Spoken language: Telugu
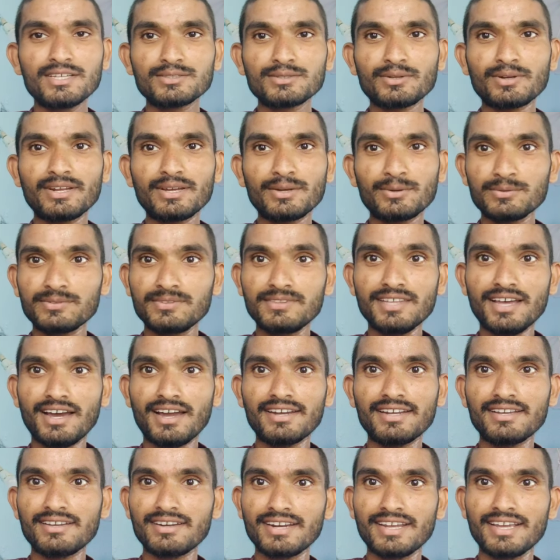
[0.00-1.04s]
సో నీకు ఉందా
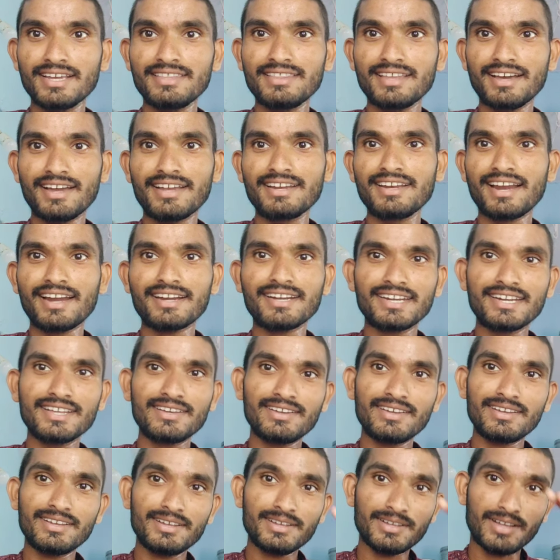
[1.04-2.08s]
నీకు లేదా
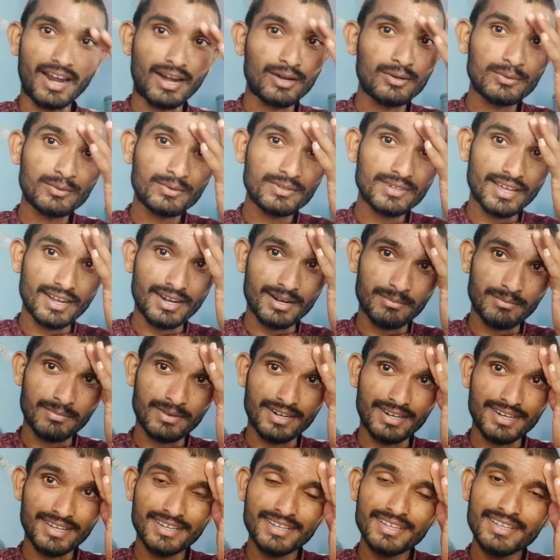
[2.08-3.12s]
ఇలాంటి
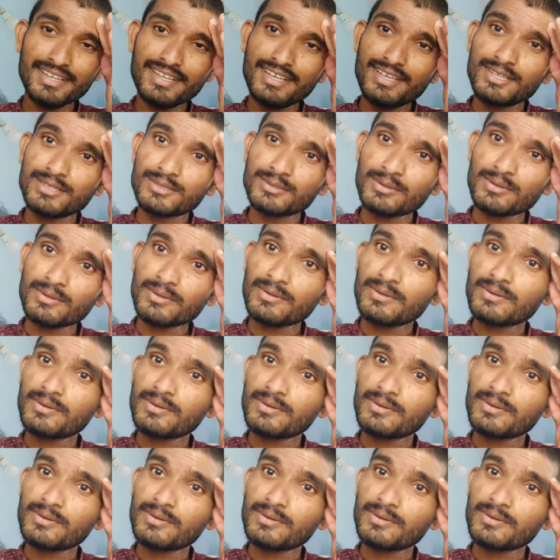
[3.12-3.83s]
అనుకుంటారనమాట సో